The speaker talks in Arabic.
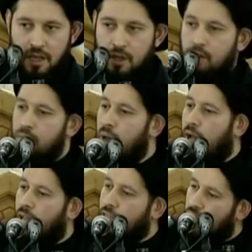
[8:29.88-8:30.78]
ثم
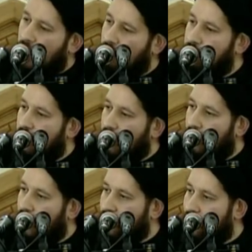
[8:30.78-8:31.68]
لا تخاف من
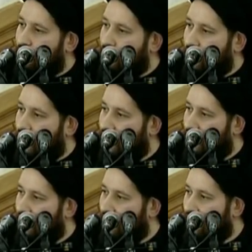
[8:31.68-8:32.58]
الله عز وجل
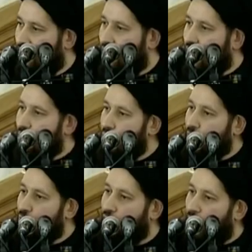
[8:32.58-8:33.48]
ترمي
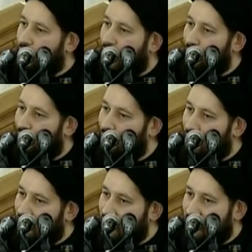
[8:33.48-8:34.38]
مجموعة من
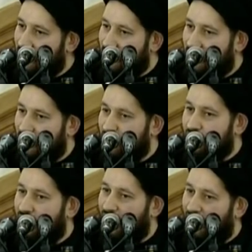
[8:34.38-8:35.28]
المؤمنين
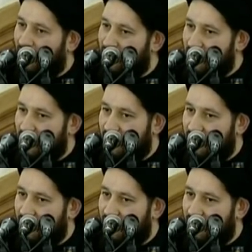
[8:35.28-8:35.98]
الصالحين